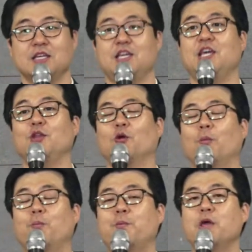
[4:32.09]
이
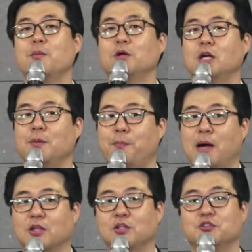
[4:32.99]
높임을
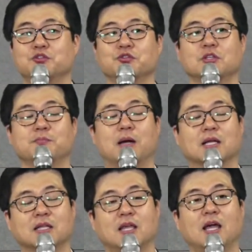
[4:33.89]
받을
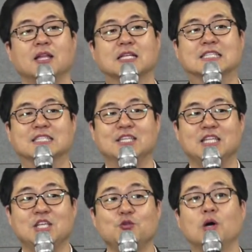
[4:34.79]
수밖에 한 그
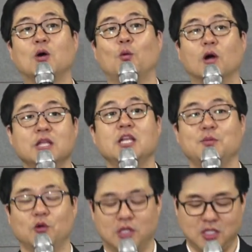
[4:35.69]
이유와 원인이
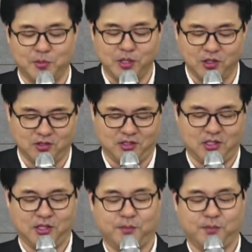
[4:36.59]
뭐였냐면